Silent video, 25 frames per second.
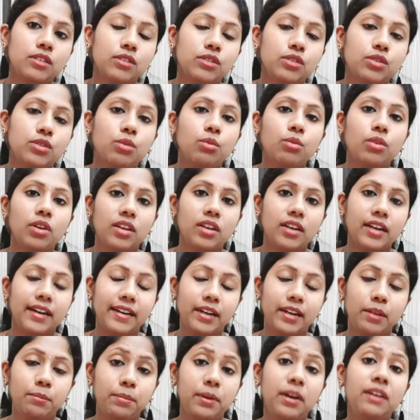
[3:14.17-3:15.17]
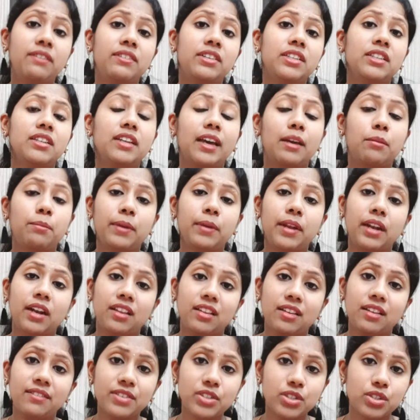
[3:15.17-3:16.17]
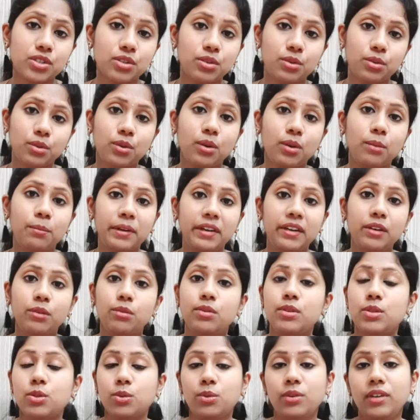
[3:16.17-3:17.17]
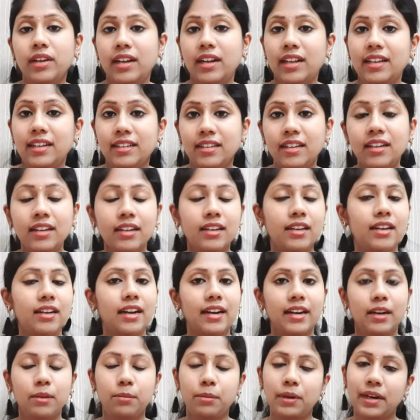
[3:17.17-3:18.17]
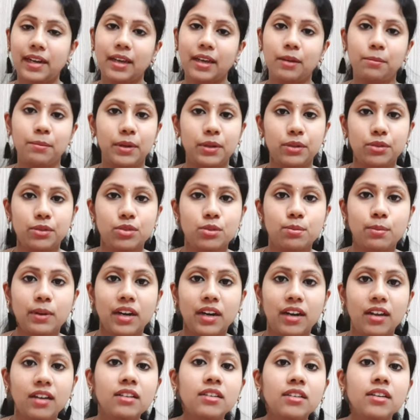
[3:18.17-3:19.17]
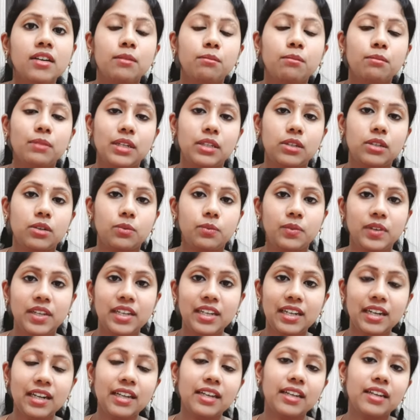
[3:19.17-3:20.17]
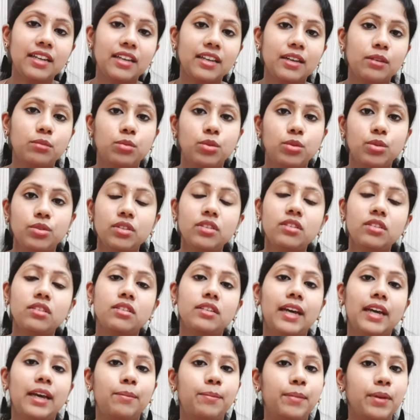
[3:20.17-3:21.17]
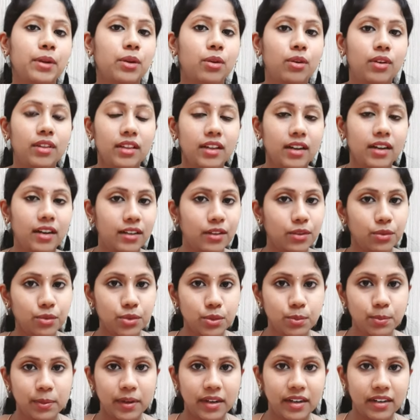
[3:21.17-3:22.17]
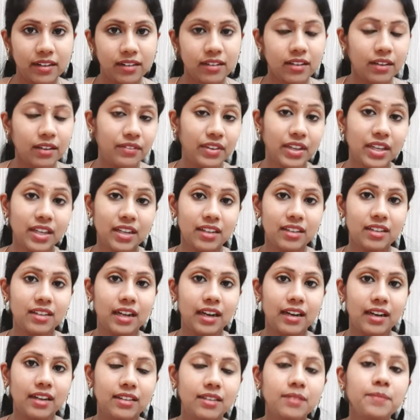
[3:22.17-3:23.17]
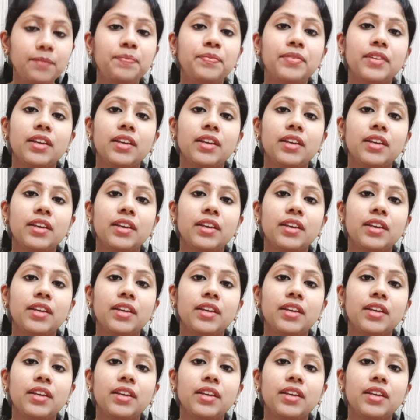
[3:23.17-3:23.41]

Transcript: ஸோ உங்களுக்கு கண்டிப்பாக வந்து டைப்பரில் தான் வச்சுருக்கணும் அப்படின்ற ஒரு சூழ்நிலை இருந்தால் நீங்கள் கண்டிப்பாக டைப்பர் யூஸ் பண்ணலாம் பட் வீட்டில் இருக்கும்போது டைப்பர் குழந்தைங்களுக்கு யூஸ் பண்ணுறதை தவிர்க்கிறது நல்லது